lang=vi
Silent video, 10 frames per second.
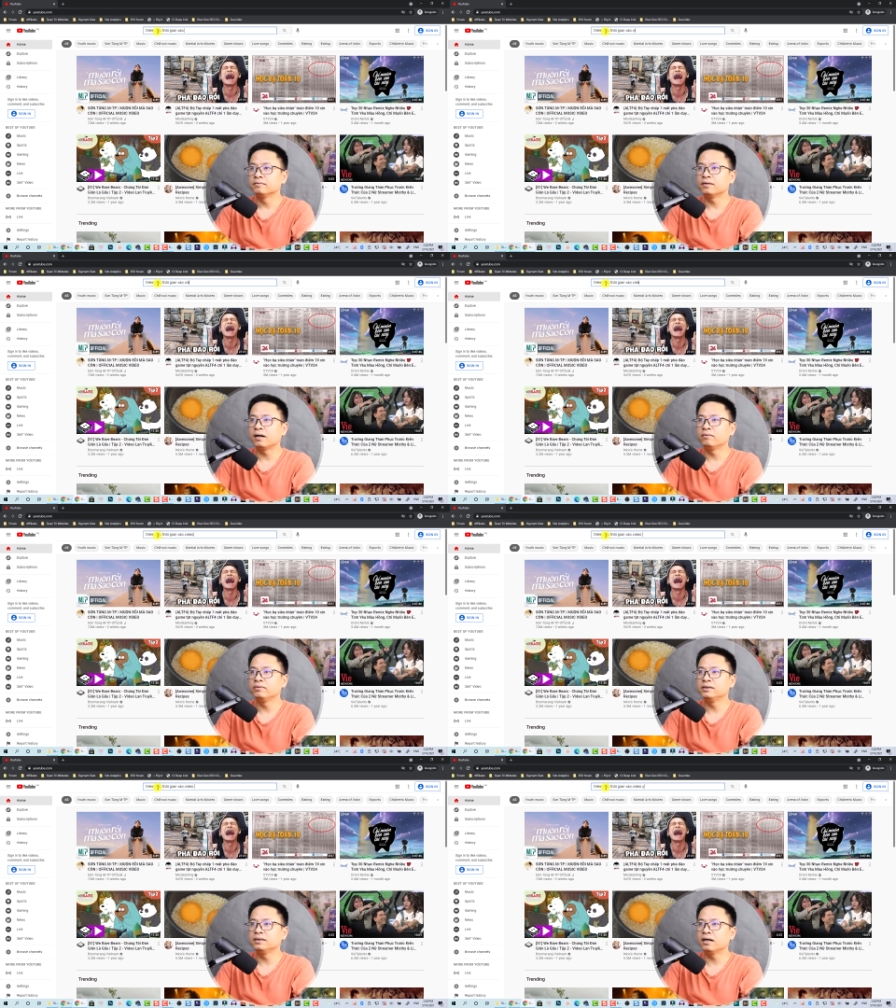vào
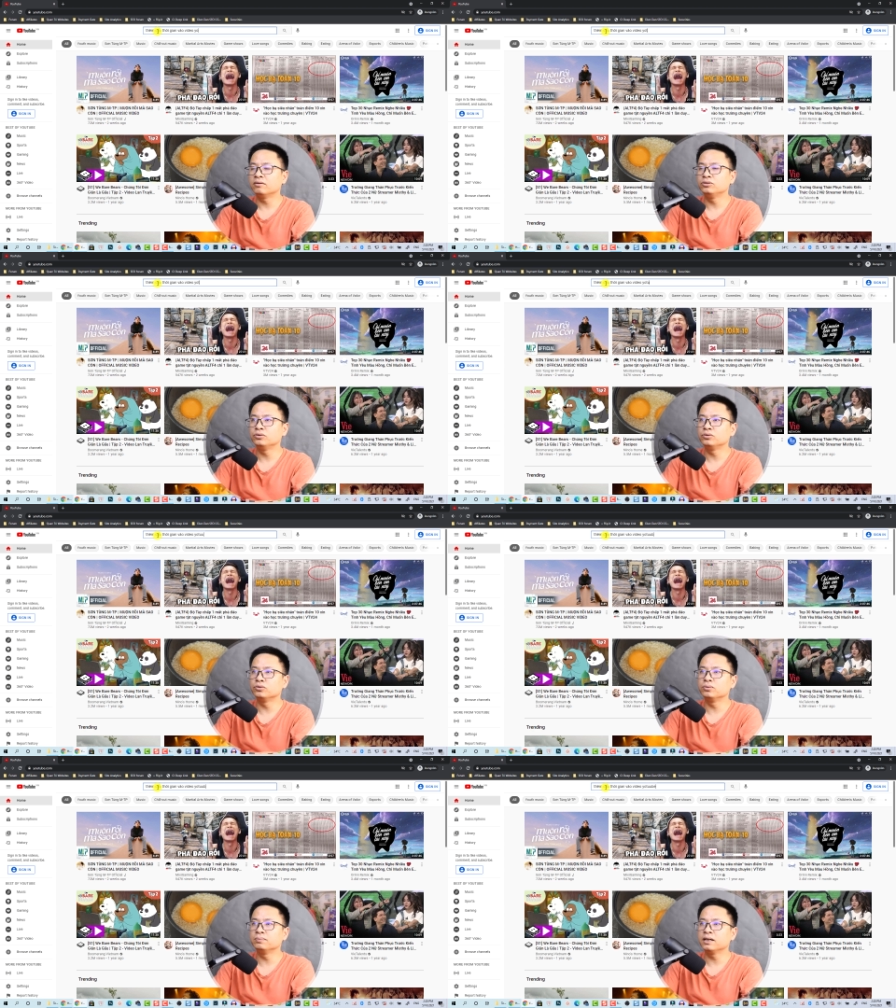video
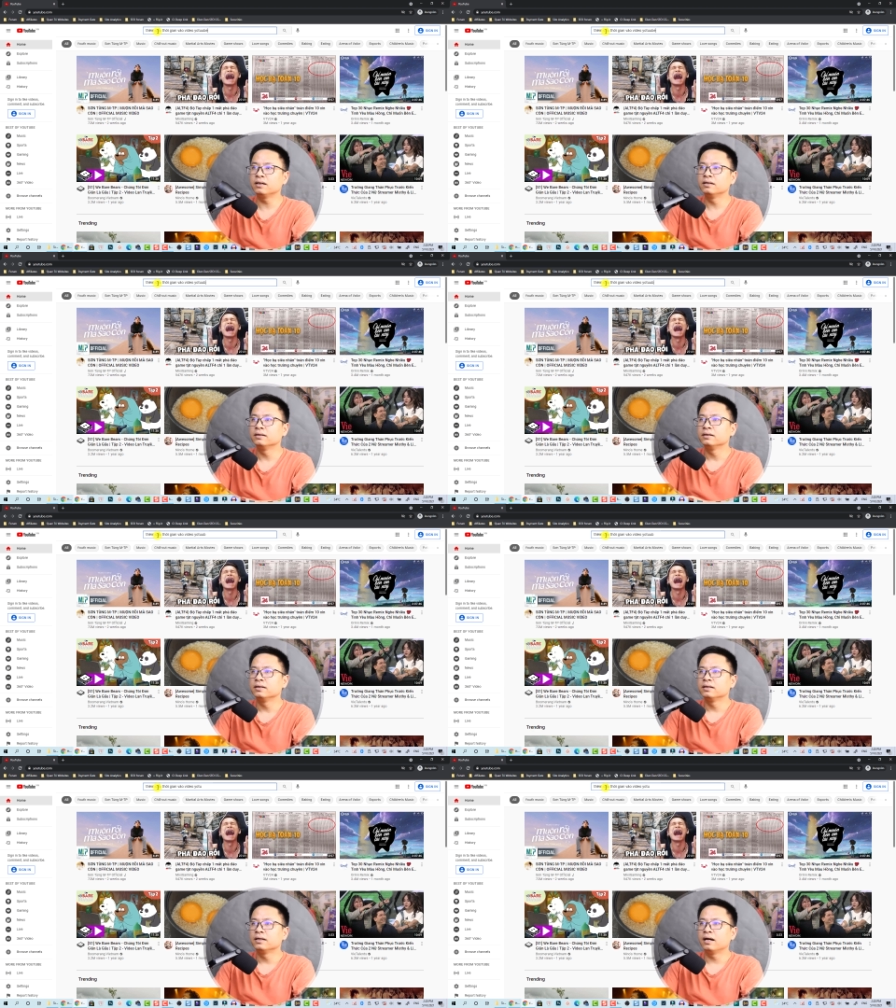YouTube nhé.
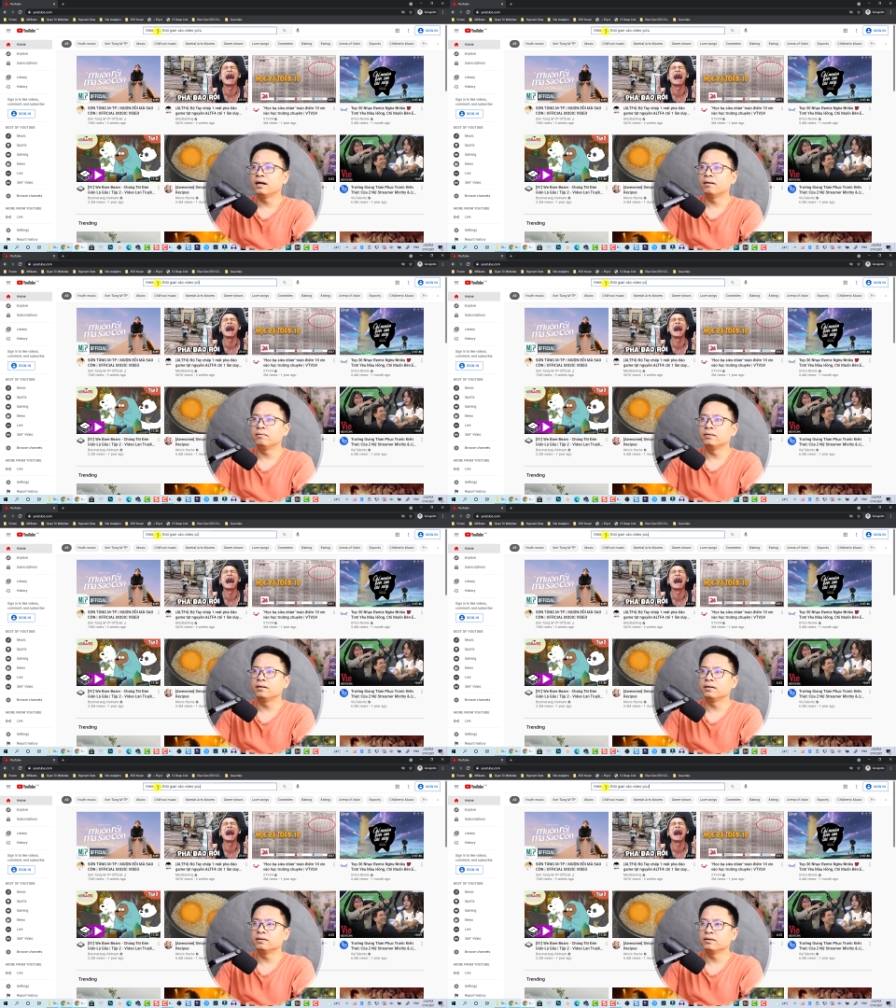
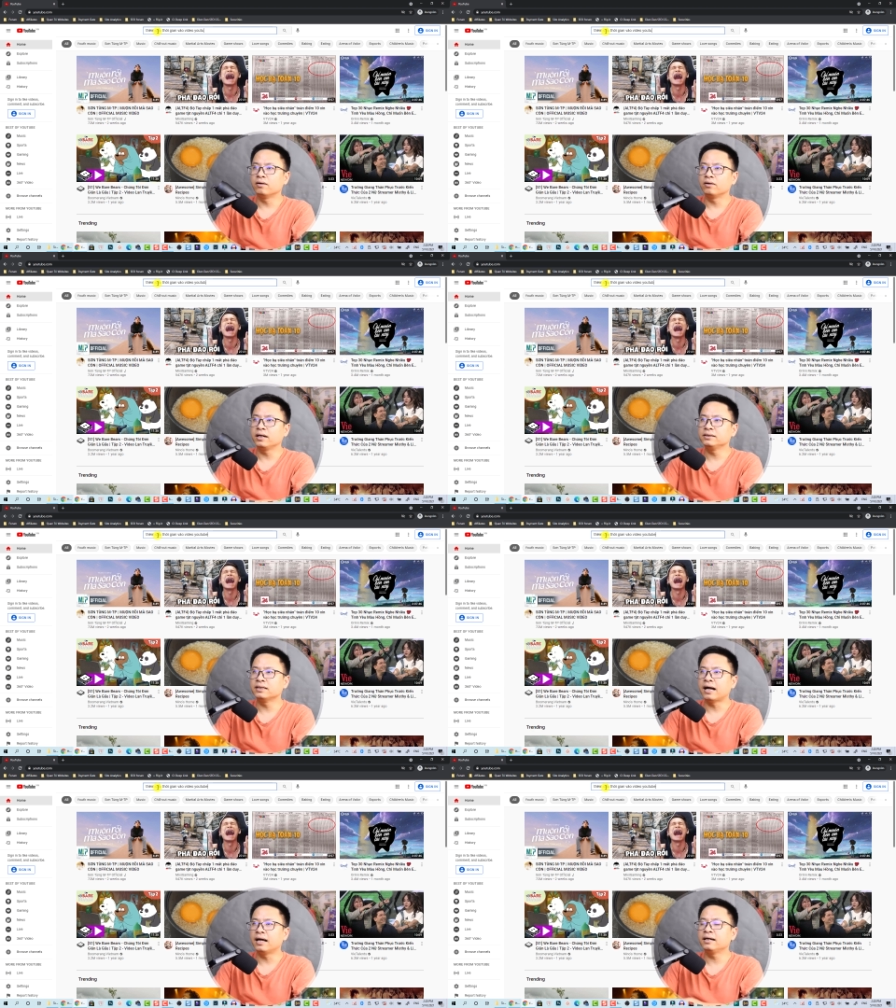Nó đánh
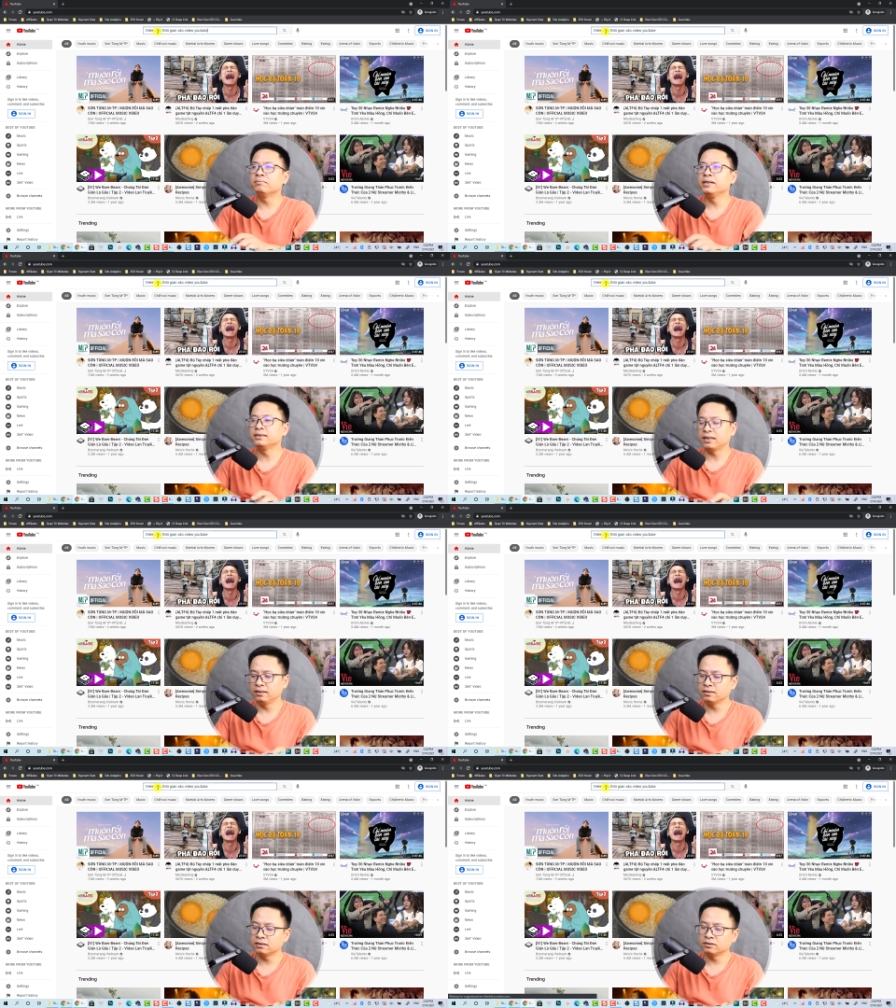giá là mình sẽ
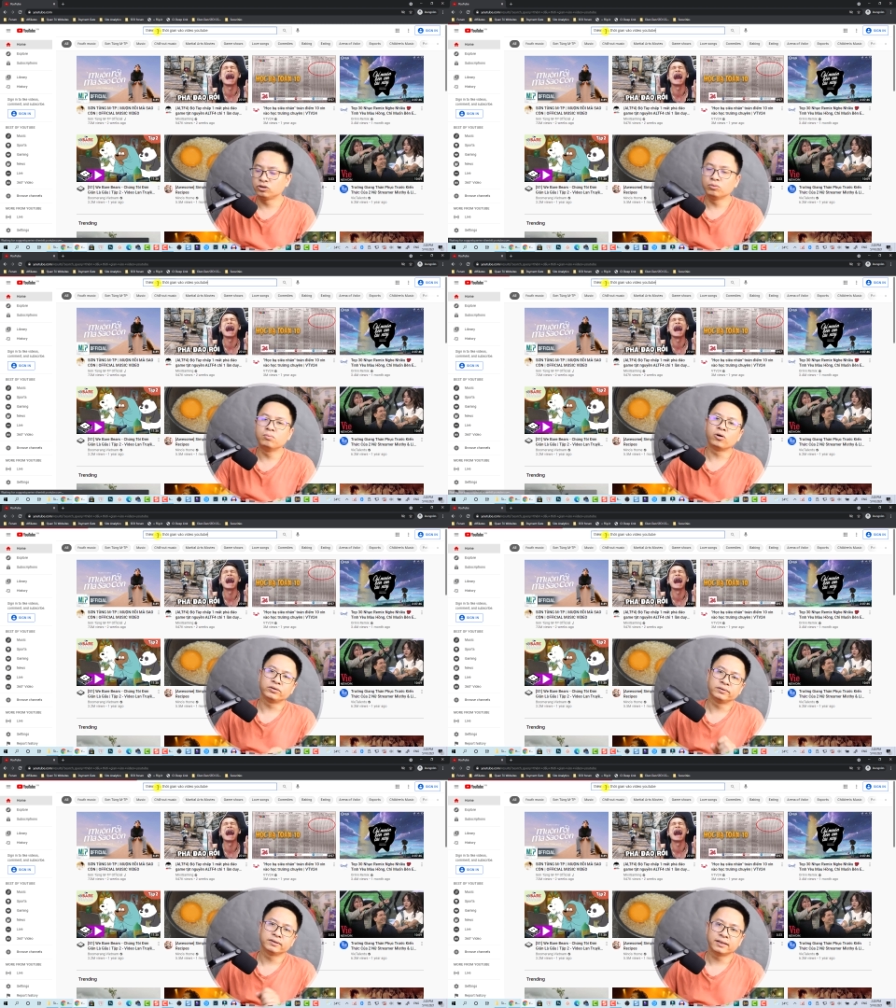đứng ở số 1.
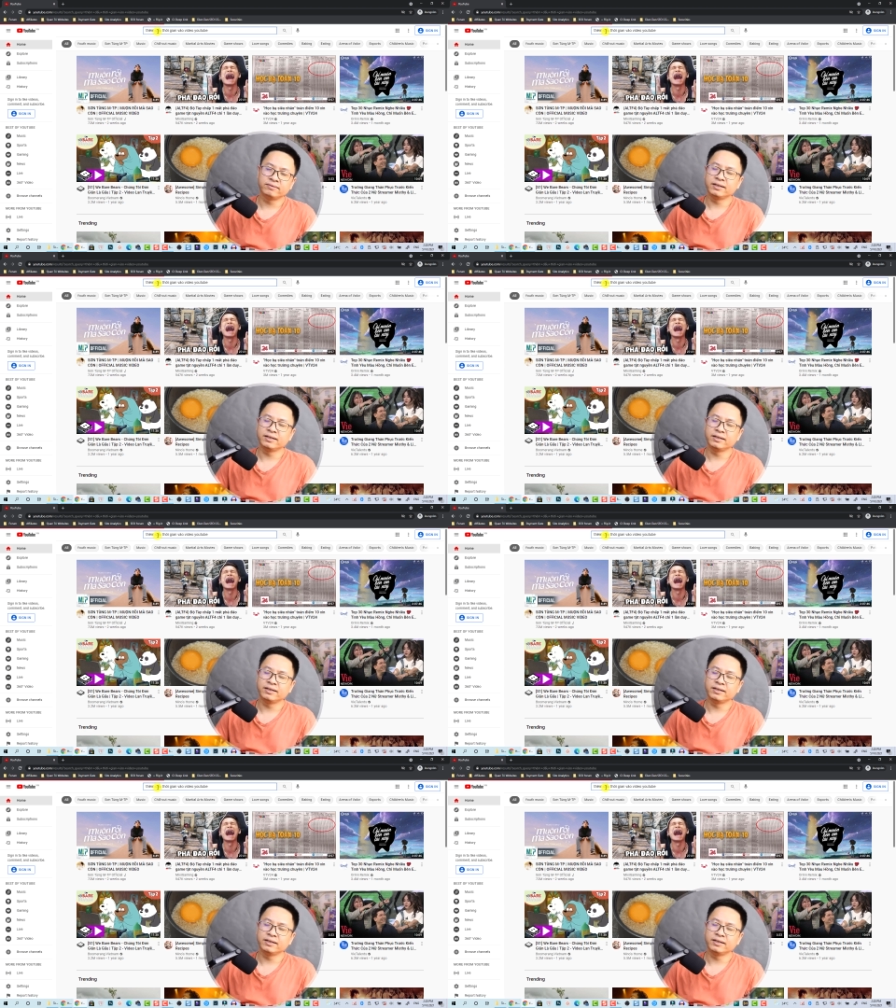Tại